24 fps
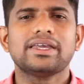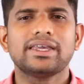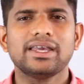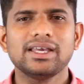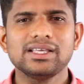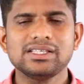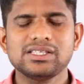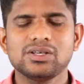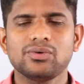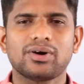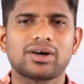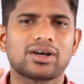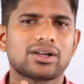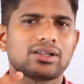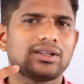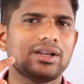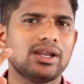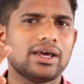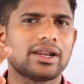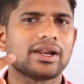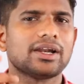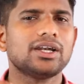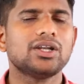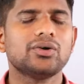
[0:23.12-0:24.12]
ஏசி
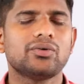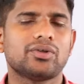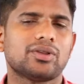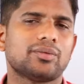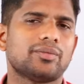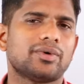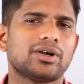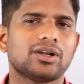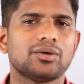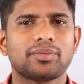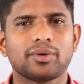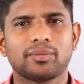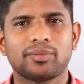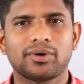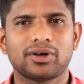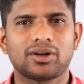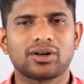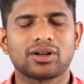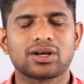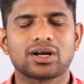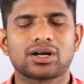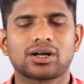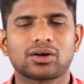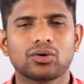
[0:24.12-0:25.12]
வாங்குறதுல ரெண்டு விதமான
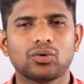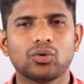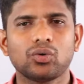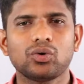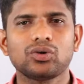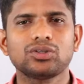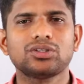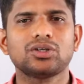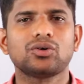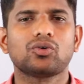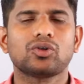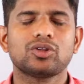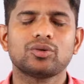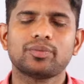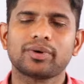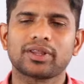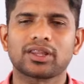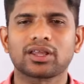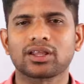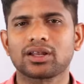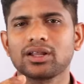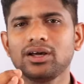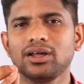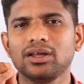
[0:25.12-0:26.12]
பீப்புள் இருக்காங்க ஒருத்தவங்க வந்து
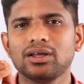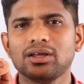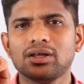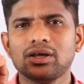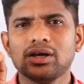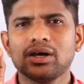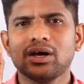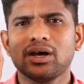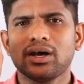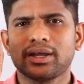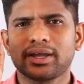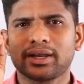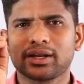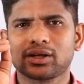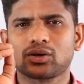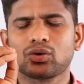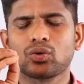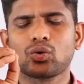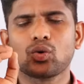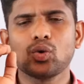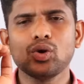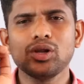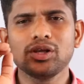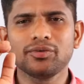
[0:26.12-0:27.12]
பார்த்திங்கன்னா
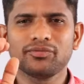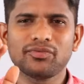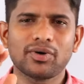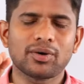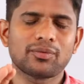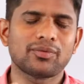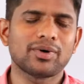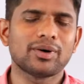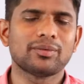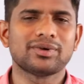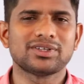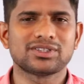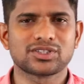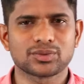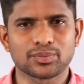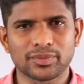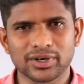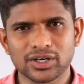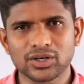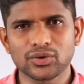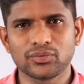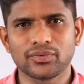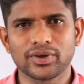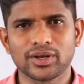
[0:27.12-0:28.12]
எனக்கு கூலிங் பர்ஃபார்மன்ஸ்
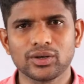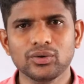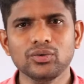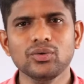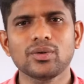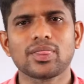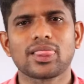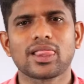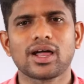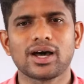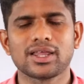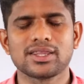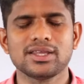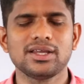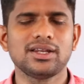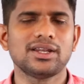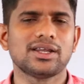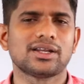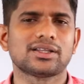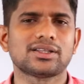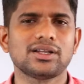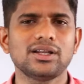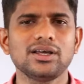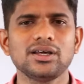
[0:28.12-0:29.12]
மட்டும் வேணும் அதே
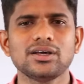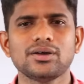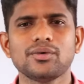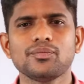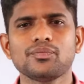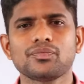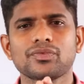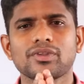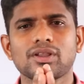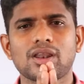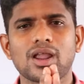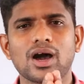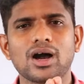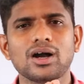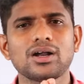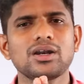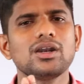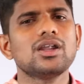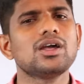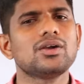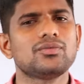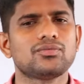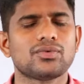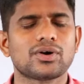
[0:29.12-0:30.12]
நேரத்தில்
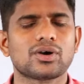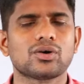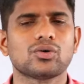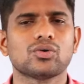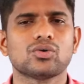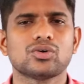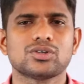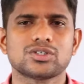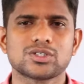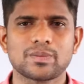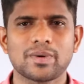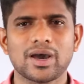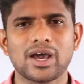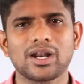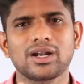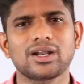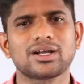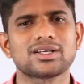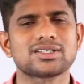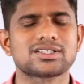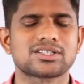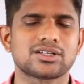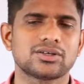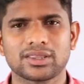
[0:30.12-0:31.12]
லாங் லைஃப் வரணும் ஸ்பேர்
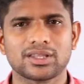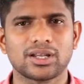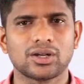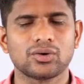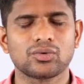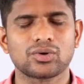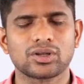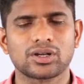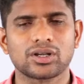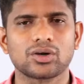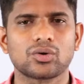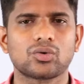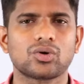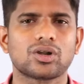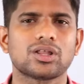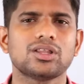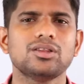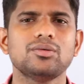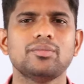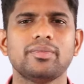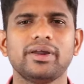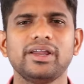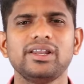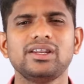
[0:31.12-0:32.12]
காஸ்ட் அந்த அளவுக்கு
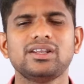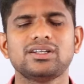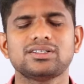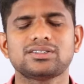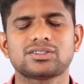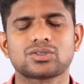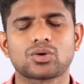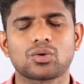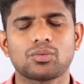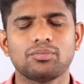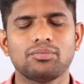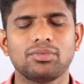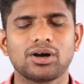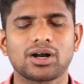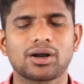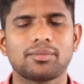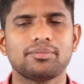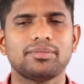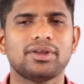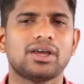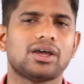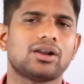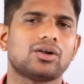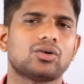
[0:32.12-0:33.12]
இருக்கக்கூடாது மெயின்டெனன்ஸ் ரொம்ப
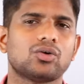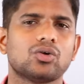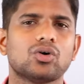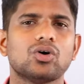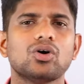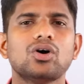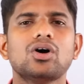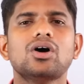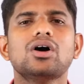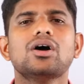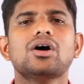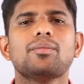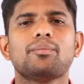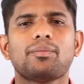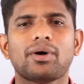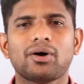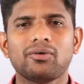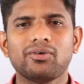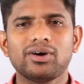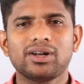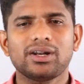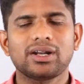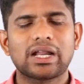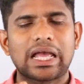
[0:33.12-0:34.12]
கம்மியாக இருக்கணும்
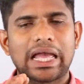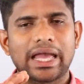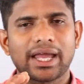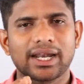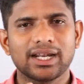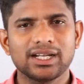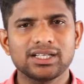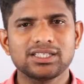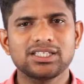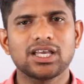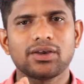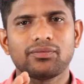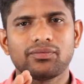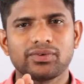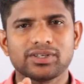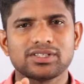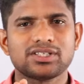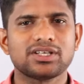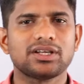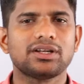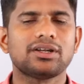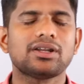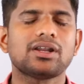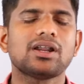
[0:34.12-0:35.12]
பவர் எனர்ஜி
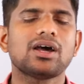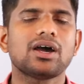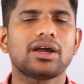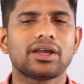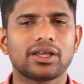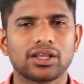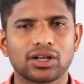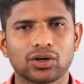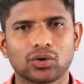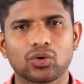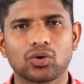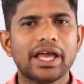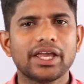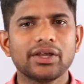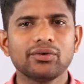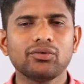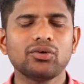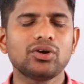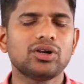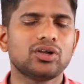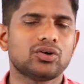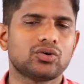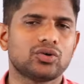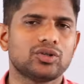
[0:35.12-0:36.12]
எஃபிஷியண்ட்டாக இருக்கணும்
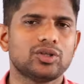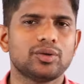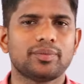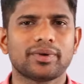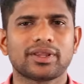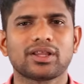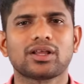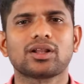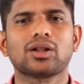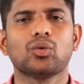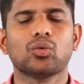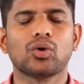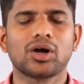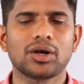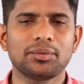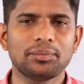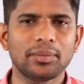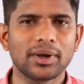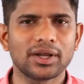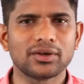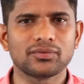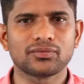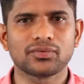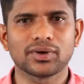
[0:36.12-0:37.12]
இவங்களுக்கு வந்து பார்த்திங்கன்னா ஒன்
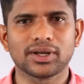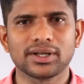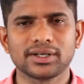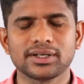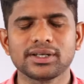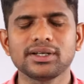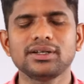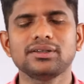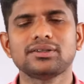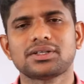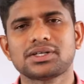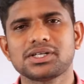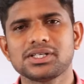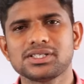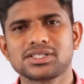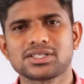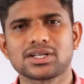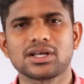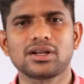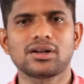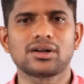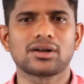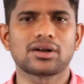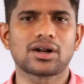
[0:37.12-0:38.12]
பாயிண்ட் ஃபைவ் டென் த்ரீ
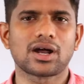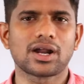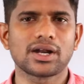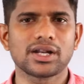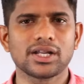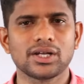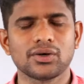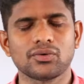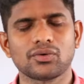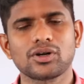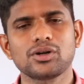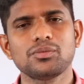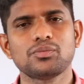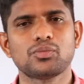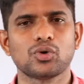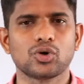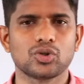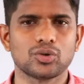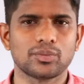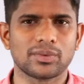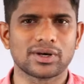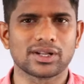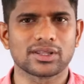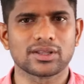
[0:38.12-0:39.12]
ஸ்டார் நான் இன்வெர்டர்
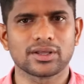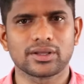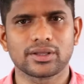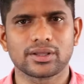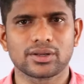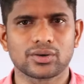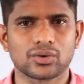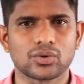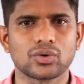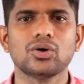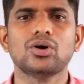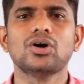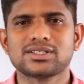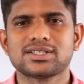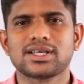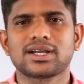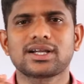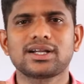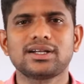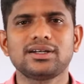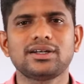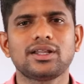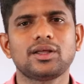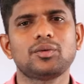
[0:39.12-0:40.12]
போதுமானதாக இருக்கும்
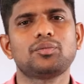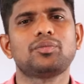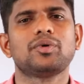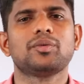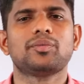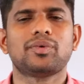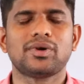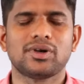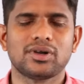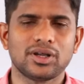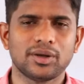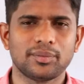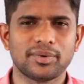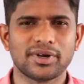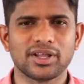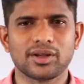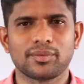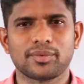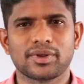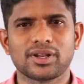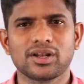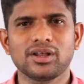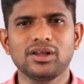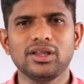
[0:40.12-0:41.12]
செகண்ட் டைப் பீப்புள்
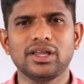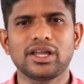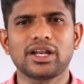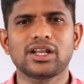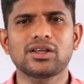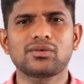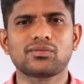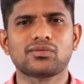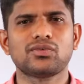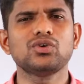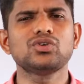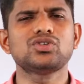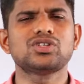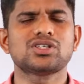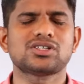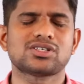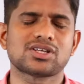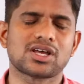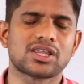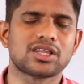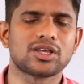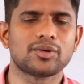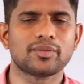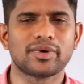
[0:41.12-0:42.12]
எப்படி அப்படின்னா எனக்கு
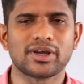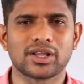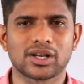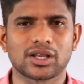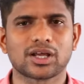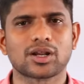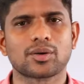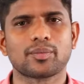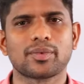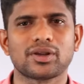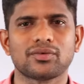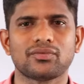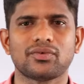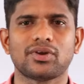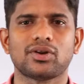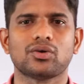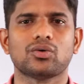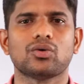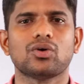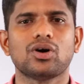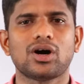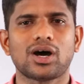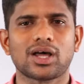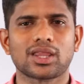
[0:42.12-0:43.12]
ஃபியூச்சர்ஸ் அதிகமாக இருக்கிற மாதிரி
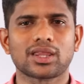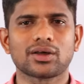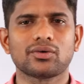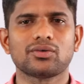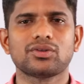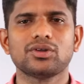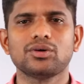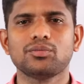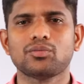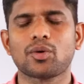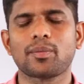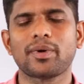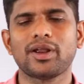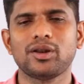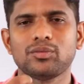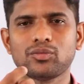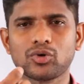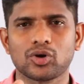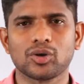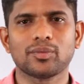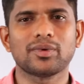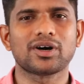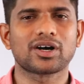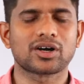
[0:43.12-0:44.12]
வேணும் அதாவது மொபைல்
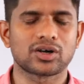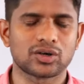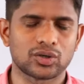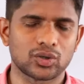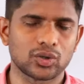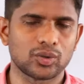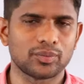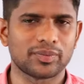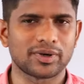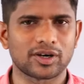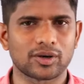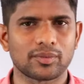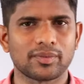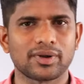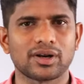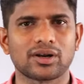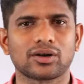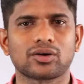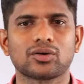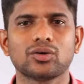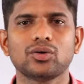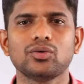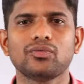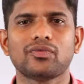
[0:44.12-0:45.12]
மூலமாக கண்ட்ரோல் பண்ணுற
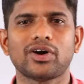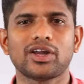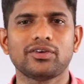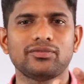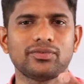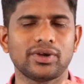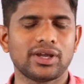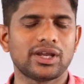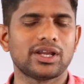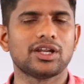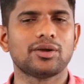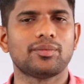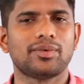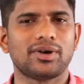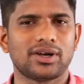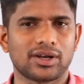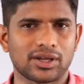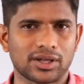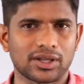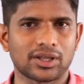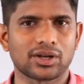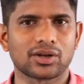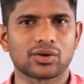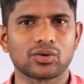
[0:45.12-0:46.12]
மாதிரி இருக்கணும் வைஃபை
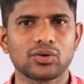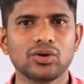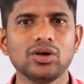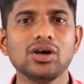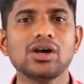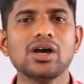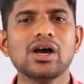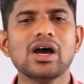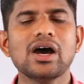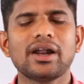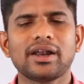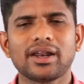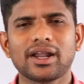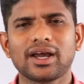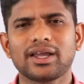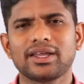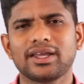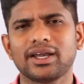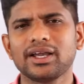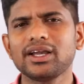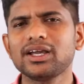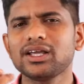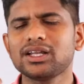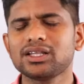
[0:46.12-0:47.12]
எனேபிள்டாக இருக்கணும்
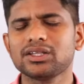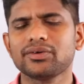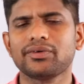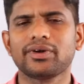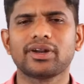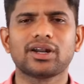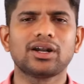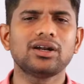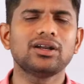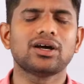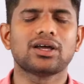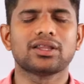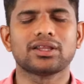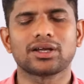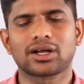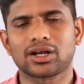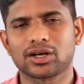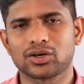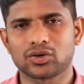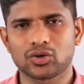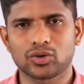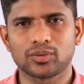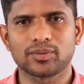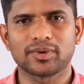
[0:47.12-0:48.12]
நான் எங்கேருந்து வேணாலும் அதை
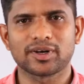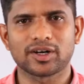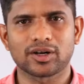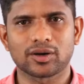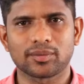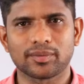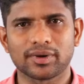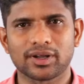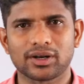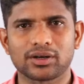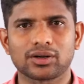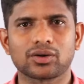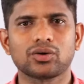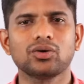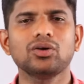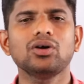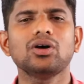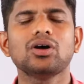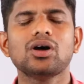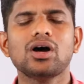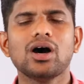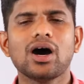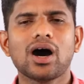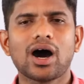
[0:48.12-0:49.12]
கண்ட்ரோல் பண்ணுற மாதிரி
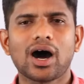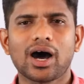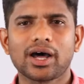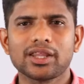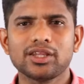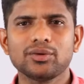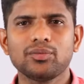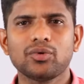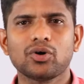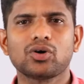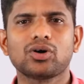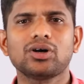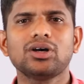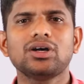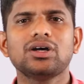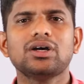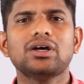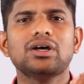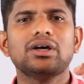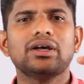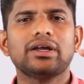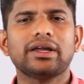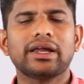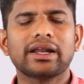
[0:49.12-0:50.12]
இருக்கணும் அது போக
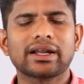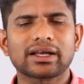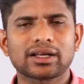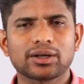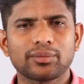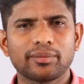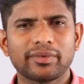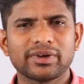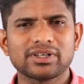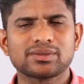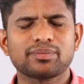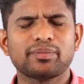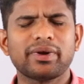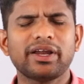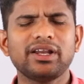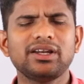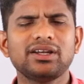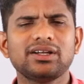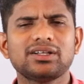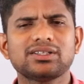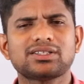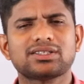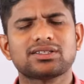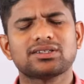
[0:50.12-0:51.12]
எனக்கு
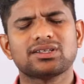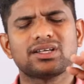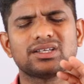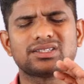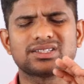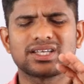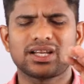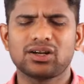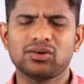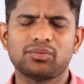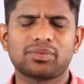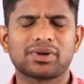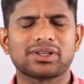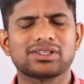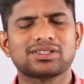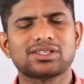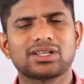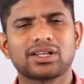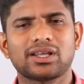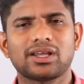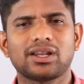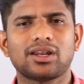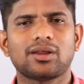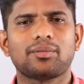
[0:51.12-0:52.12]
மெயின்டெனன்ஸ் செலவு
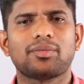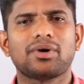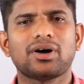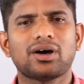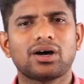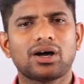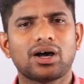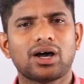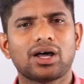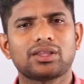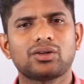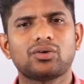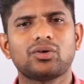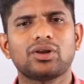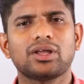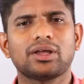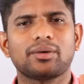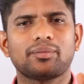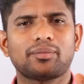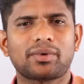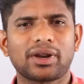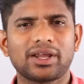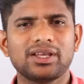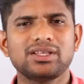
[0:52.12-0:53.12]
பிரச்சனையே இல்லைப்பா
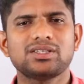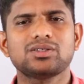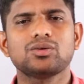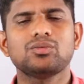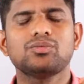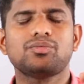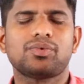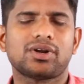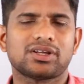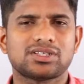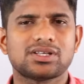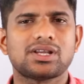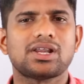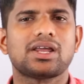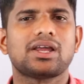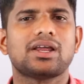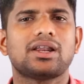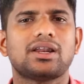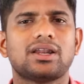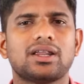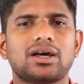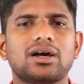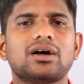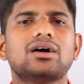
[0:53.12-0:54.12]
அதனுடைய ப்ரைஸும்
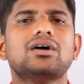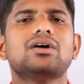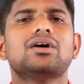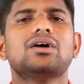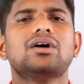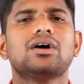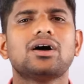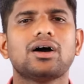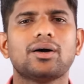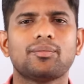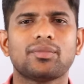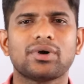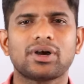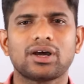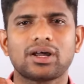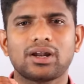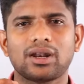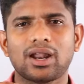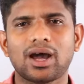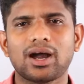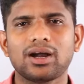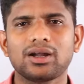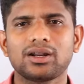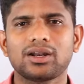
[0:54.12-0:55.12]
பிரச்சனையே இல்லை நம்ம
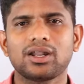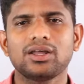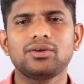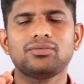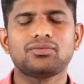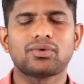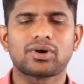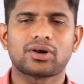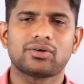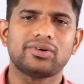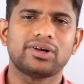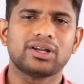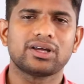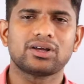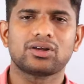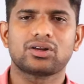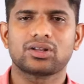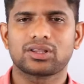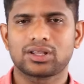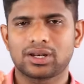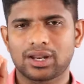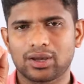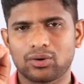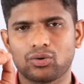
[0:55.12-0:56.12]
லாங் லைஃப்
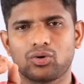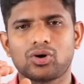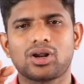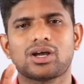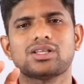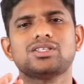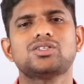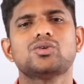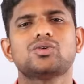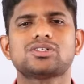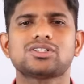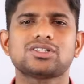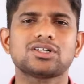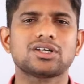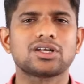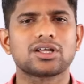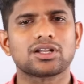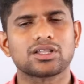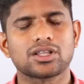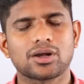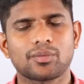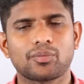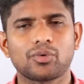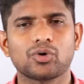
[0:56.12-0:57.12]
வரணுங்கிறதுல ஒரு அஞ்சு
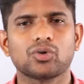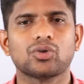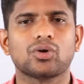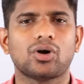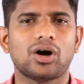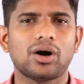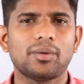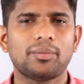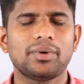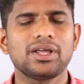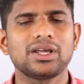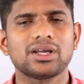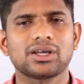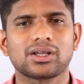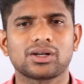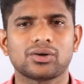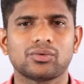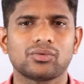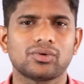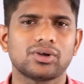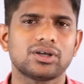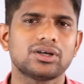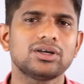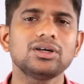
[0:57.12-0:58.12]
வருஷத்துக்கு இருந்தால் போதும்
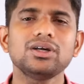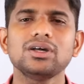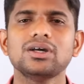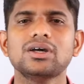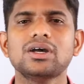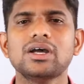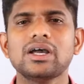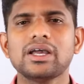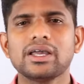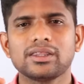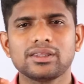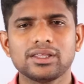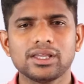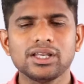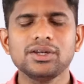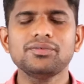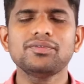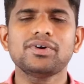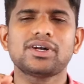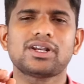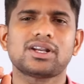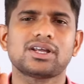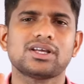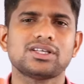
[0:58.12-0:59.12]
அப்படிங்கிறவங்களுக்கு
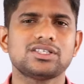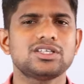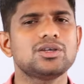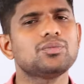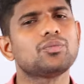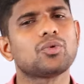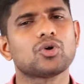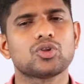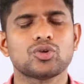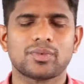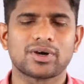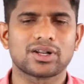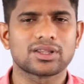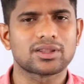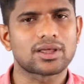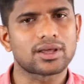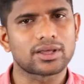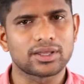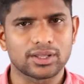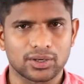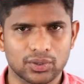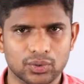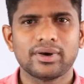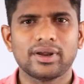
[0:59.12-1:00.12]
இன்வெர்டர் ஏசி
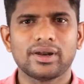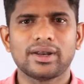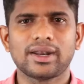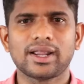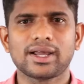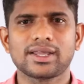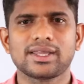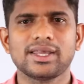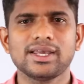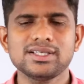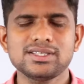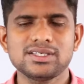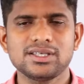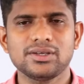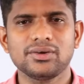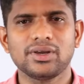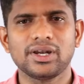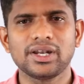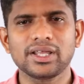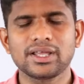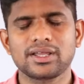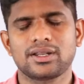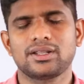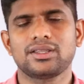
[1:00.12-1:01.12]
போதுமானதாக இருக்கும் நான் ஏசி
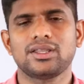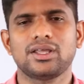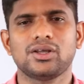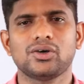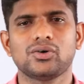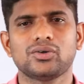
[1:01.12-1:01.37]
எடுக்கிறதே